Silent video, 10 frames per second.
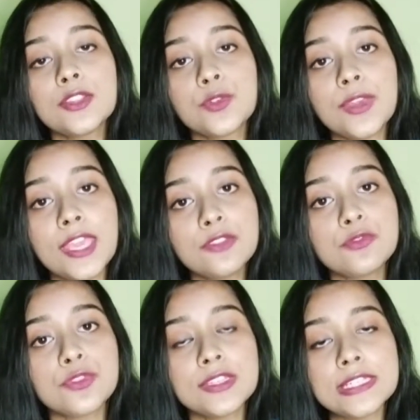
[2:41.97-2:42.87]
তো এই
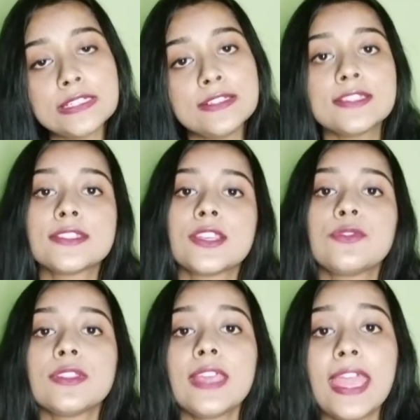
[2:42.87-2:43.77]
দুটো ইনগ্রিডিয়েন্টস
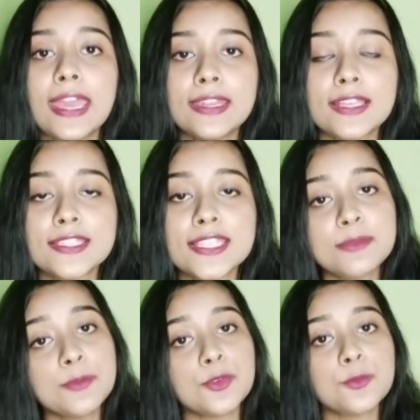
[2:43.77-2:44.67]
যেহেতু এতে অ্যাড আছে
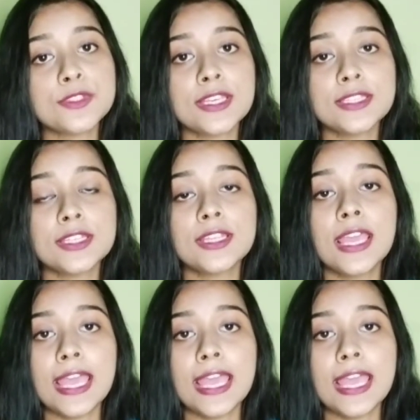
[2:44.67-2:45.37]
আমি বলবো যাদের